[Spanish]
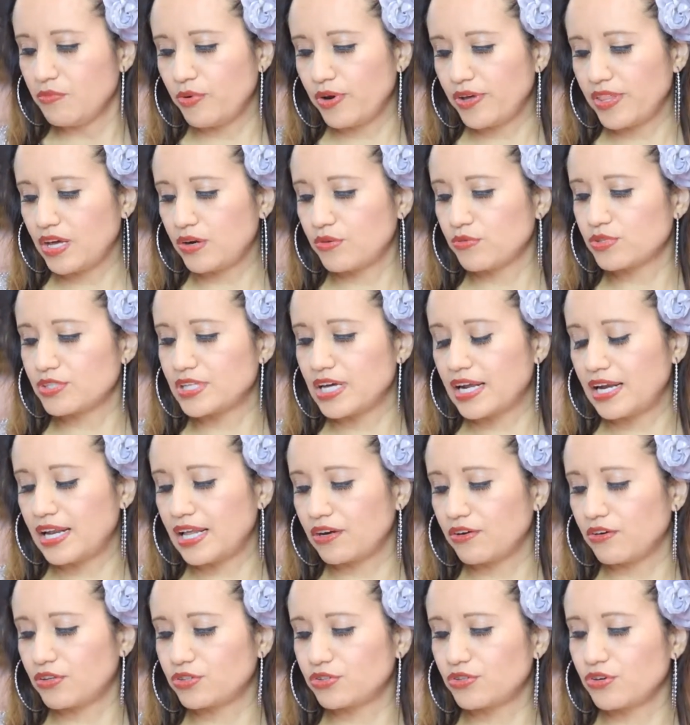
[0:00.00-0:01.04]
Pueden usarla
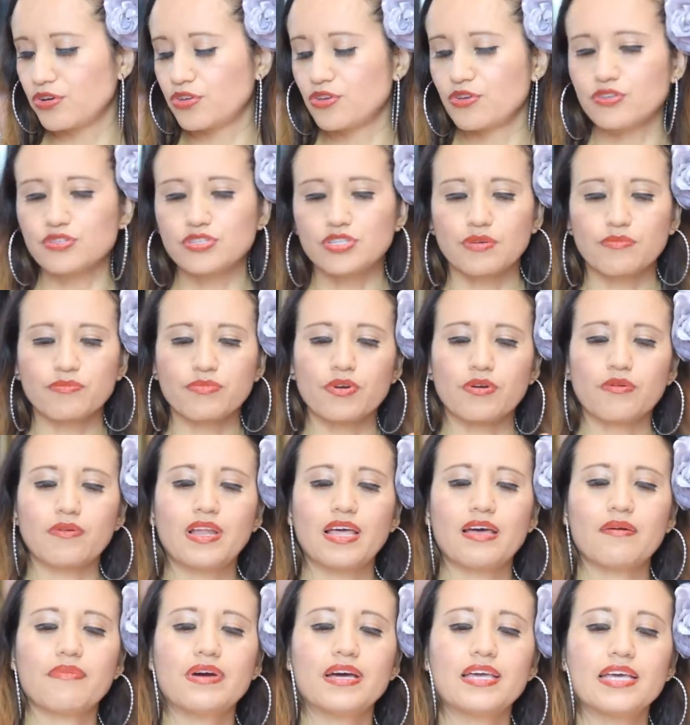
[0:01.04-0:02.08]
en otoño sin
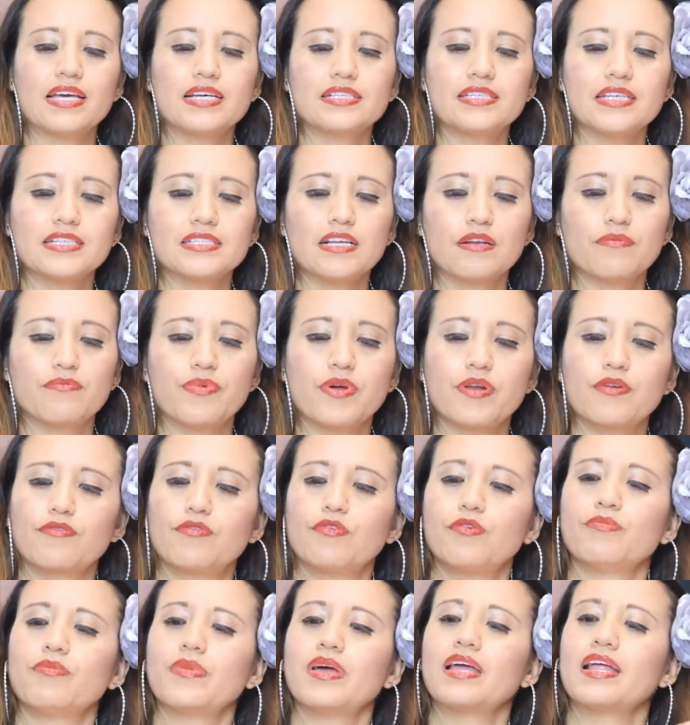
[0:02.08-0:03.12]
problema y este es el
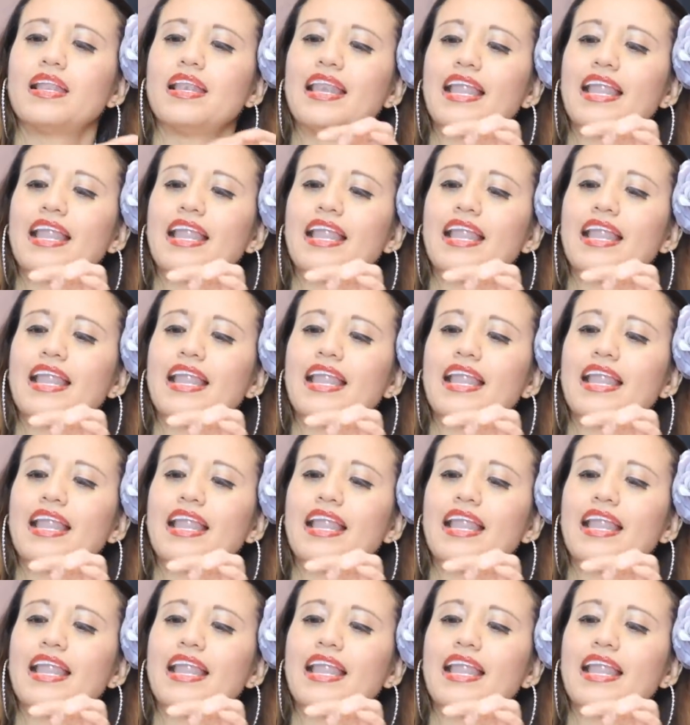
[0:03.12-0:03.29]
perfume.